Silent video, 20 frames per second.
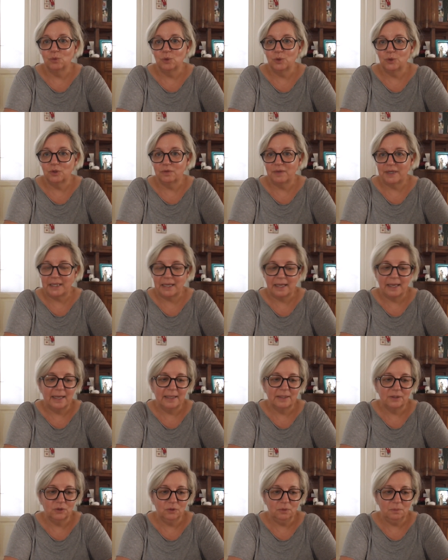molto
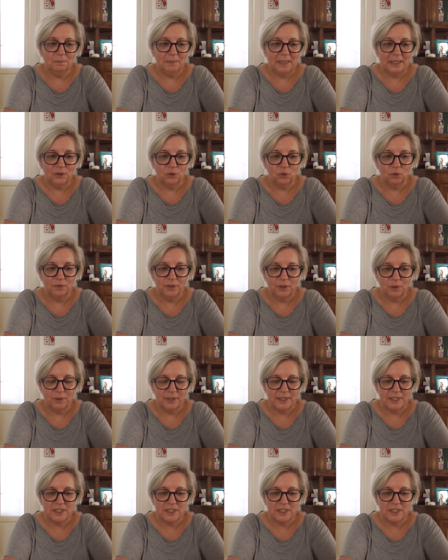variegato, ma dove ho